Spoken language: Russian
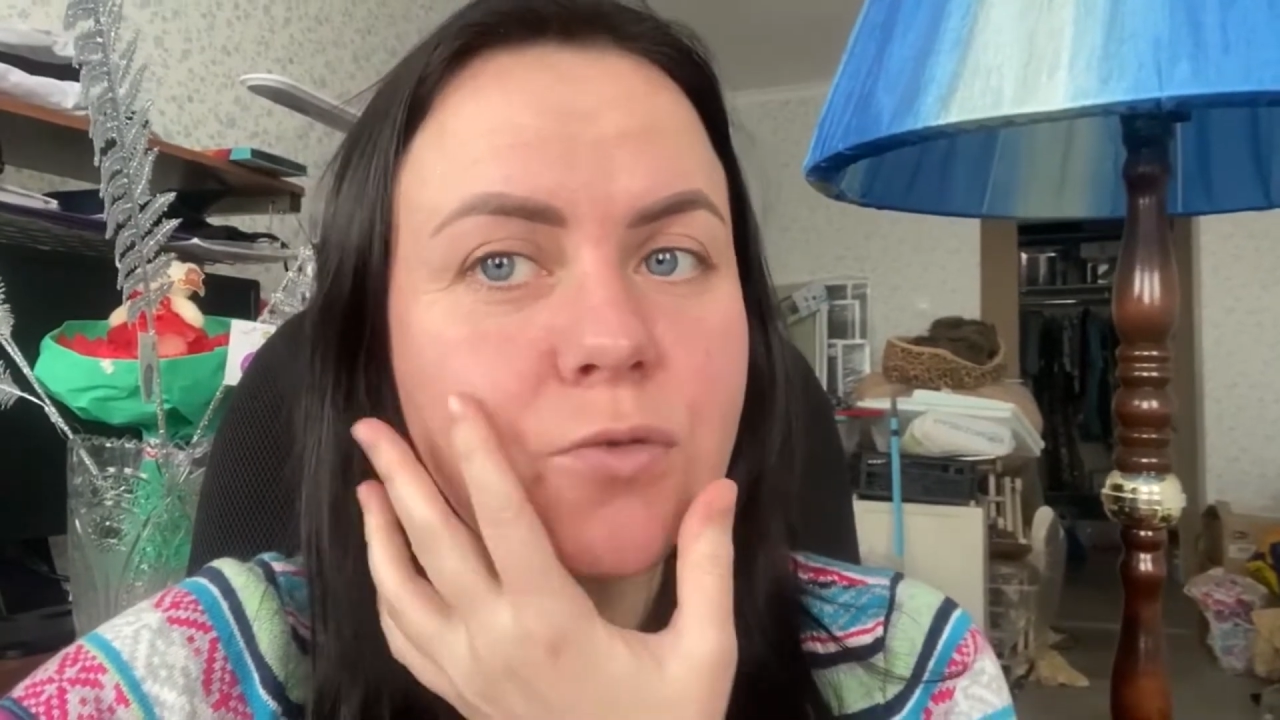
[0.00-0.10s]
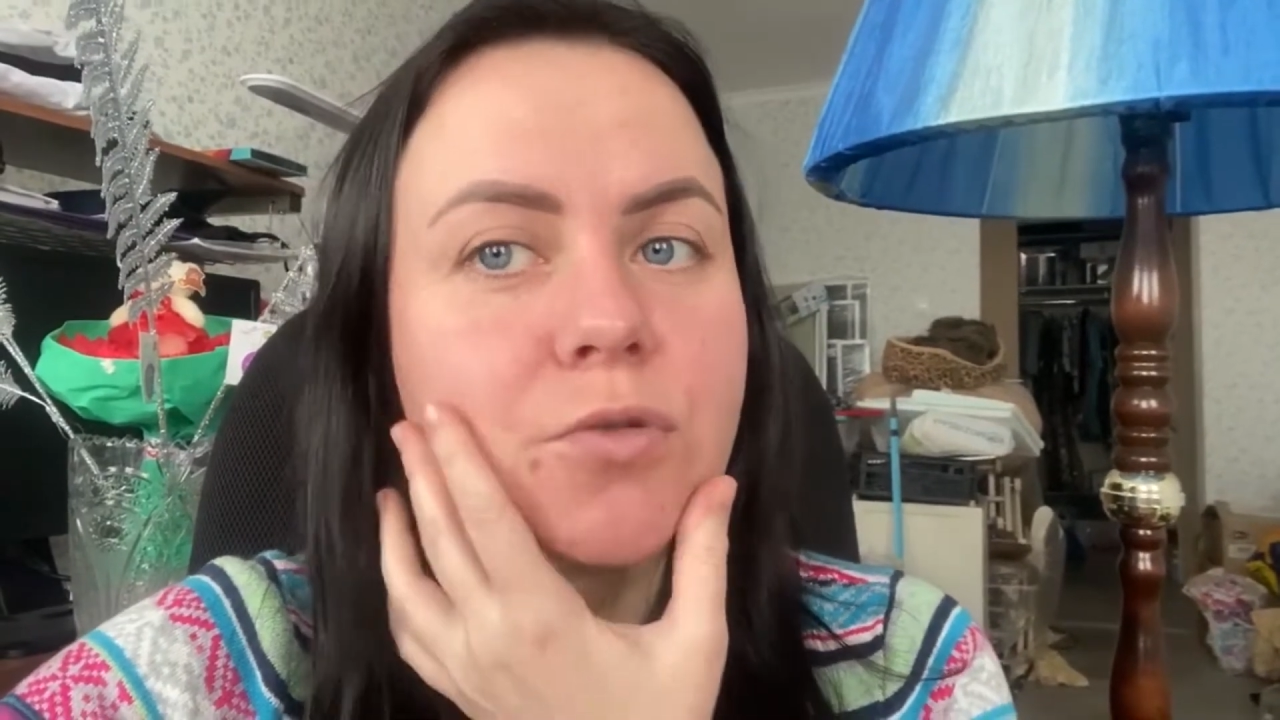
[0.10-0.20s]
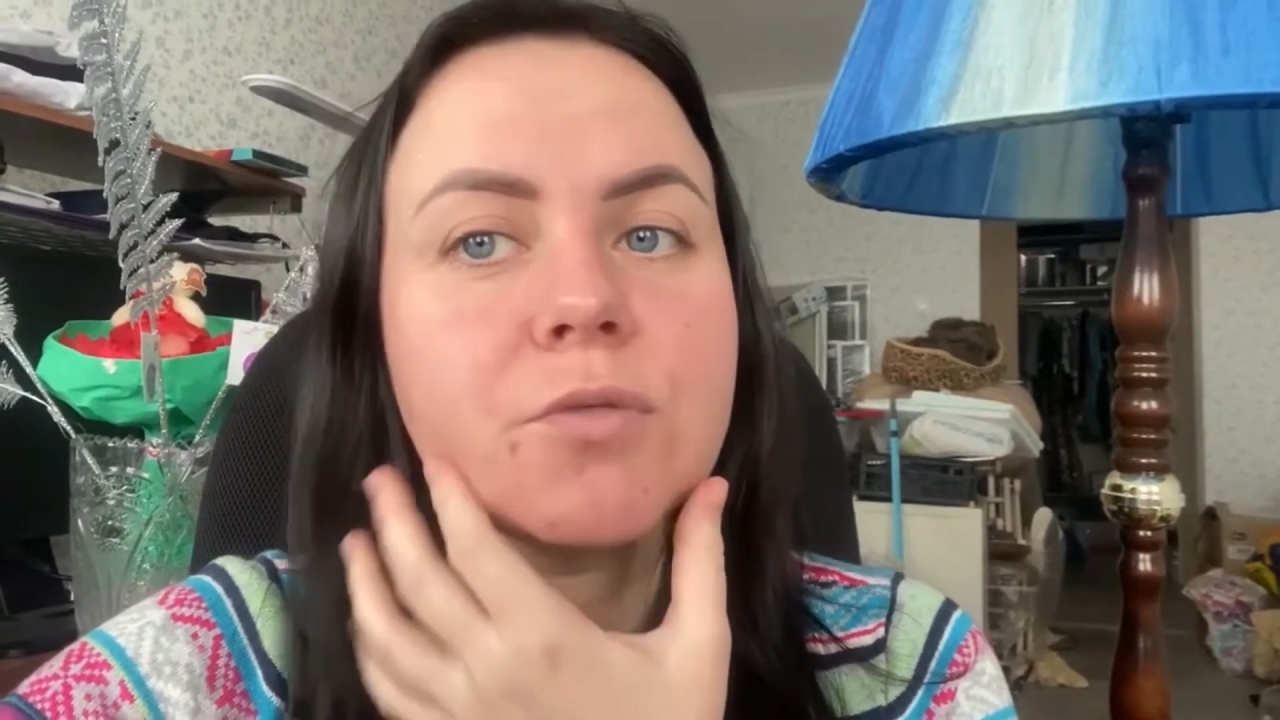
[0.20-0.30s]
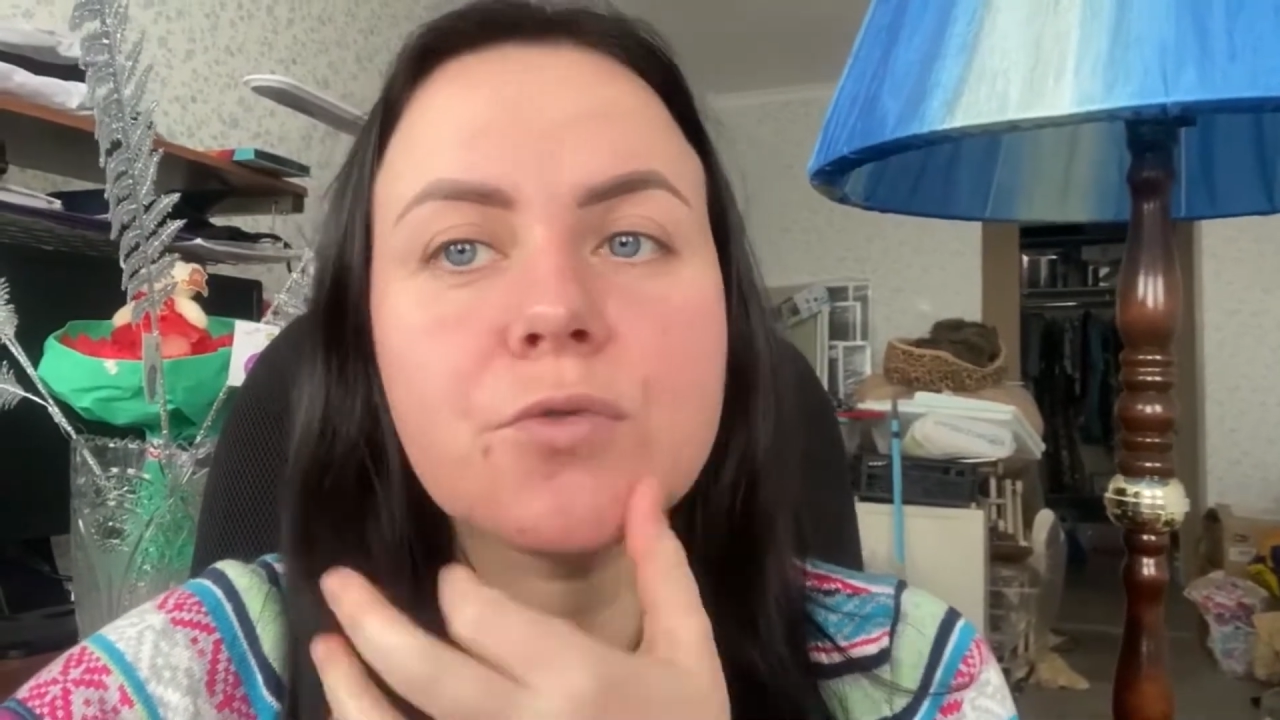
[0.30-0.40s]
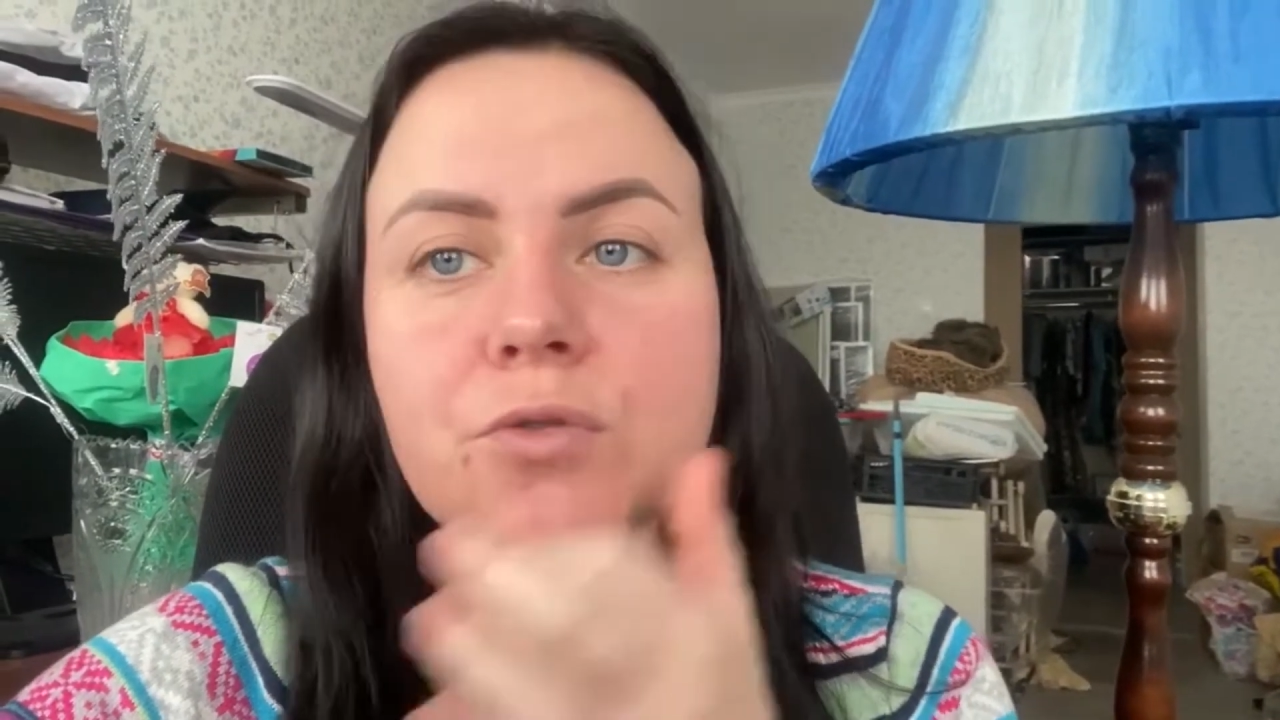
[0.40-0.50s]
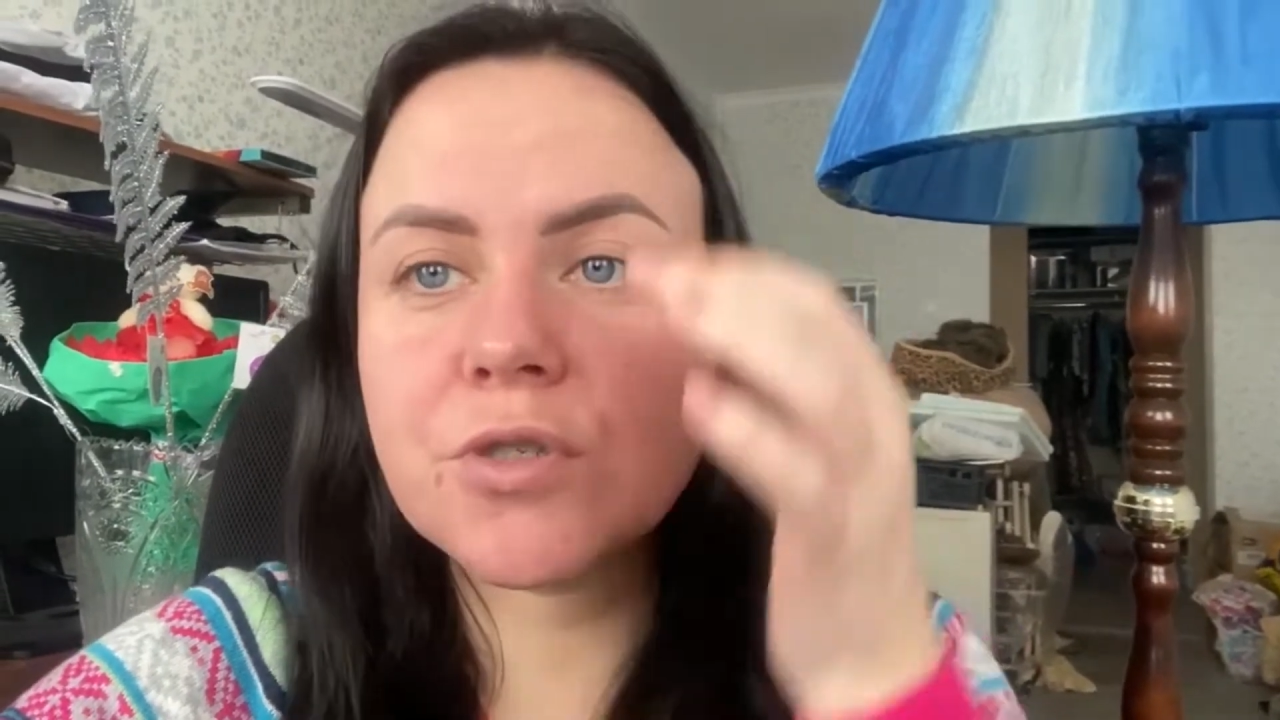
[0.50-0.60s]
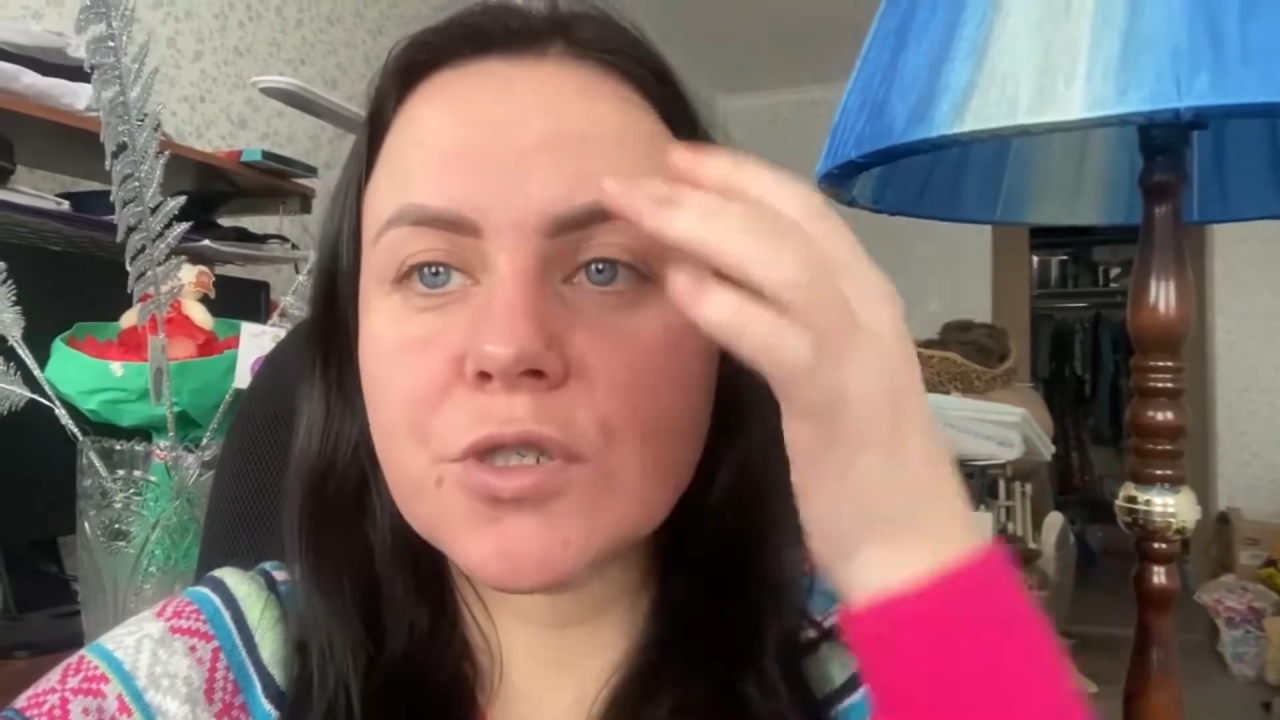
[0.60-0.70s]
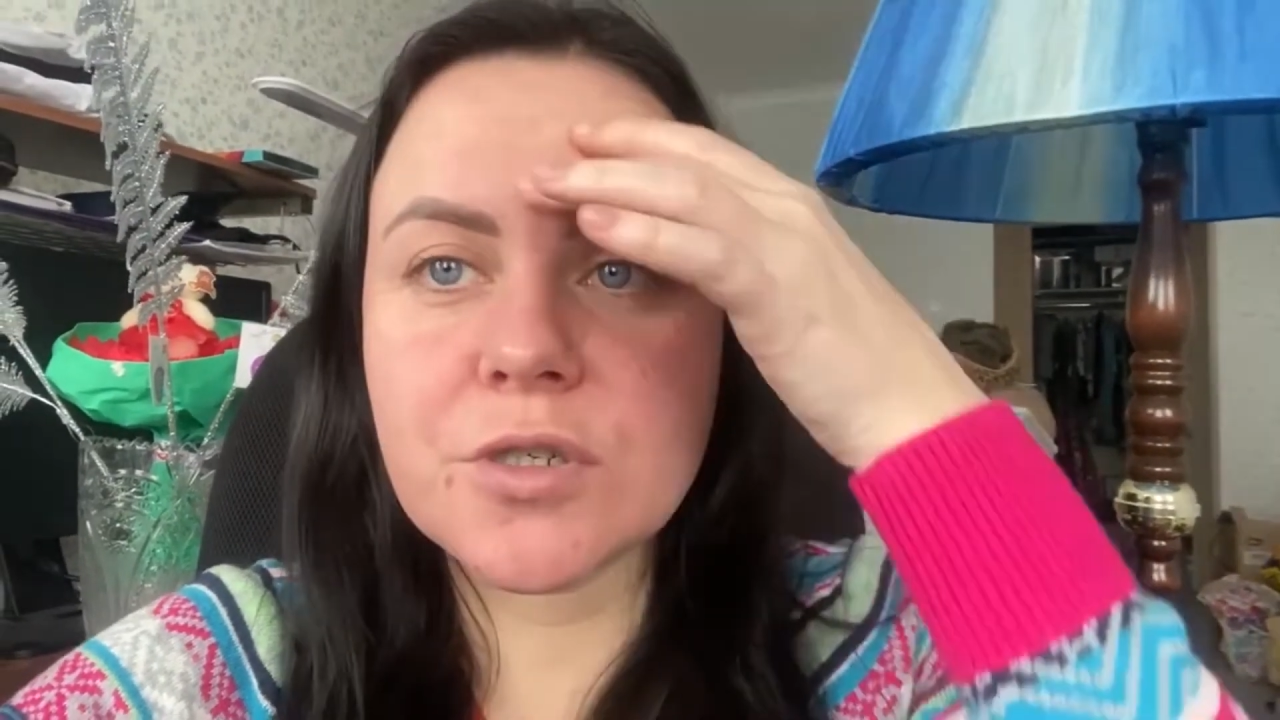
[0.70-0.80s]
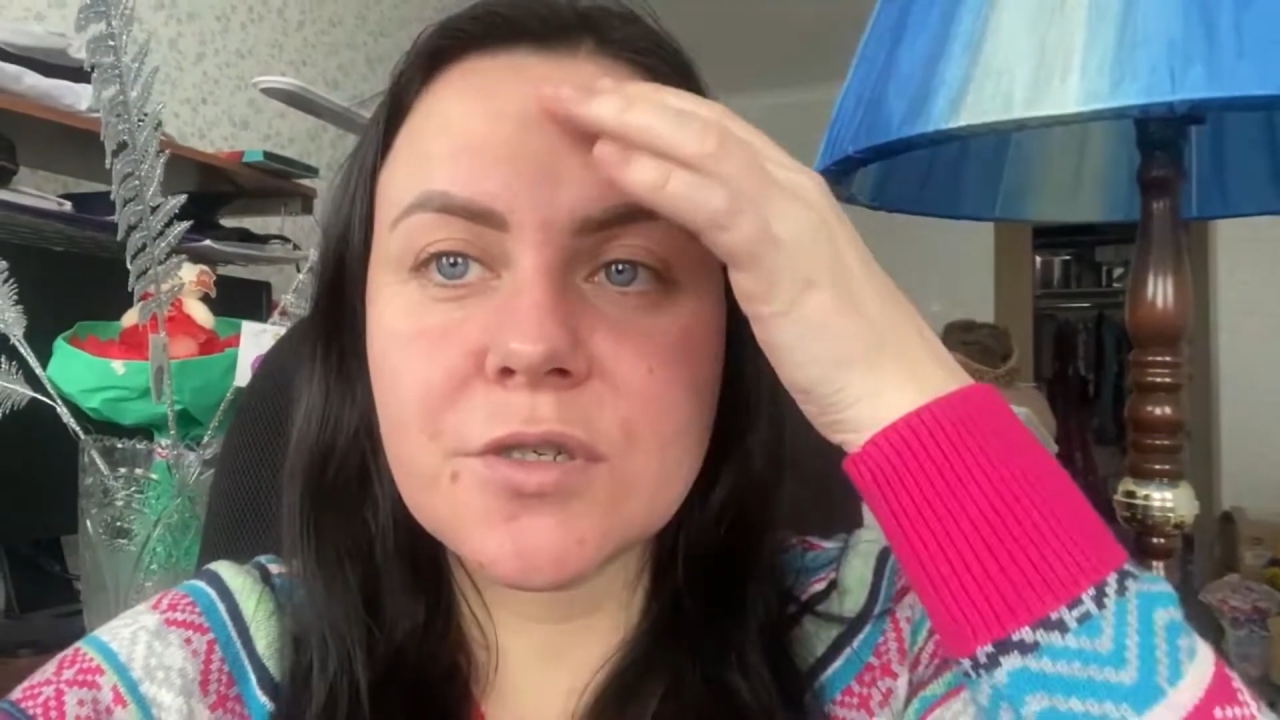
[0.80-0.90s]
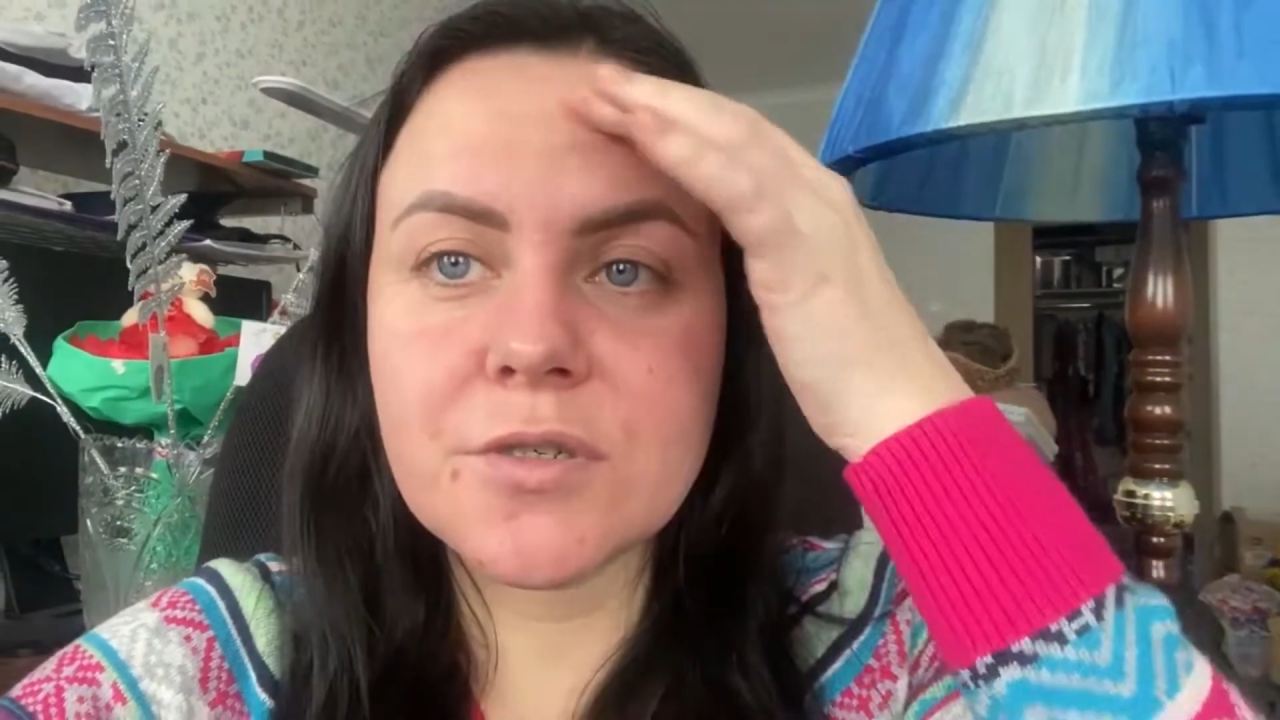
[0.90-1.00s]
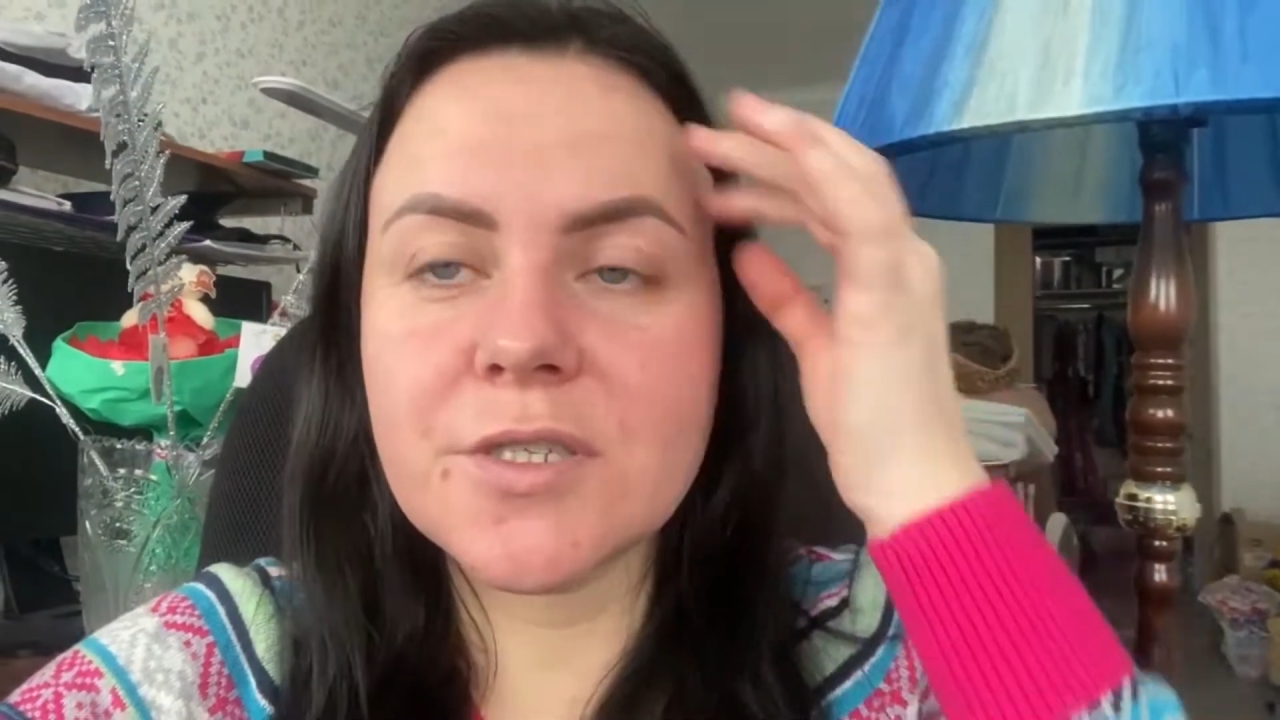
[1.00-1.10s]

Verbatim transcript: тут немножечко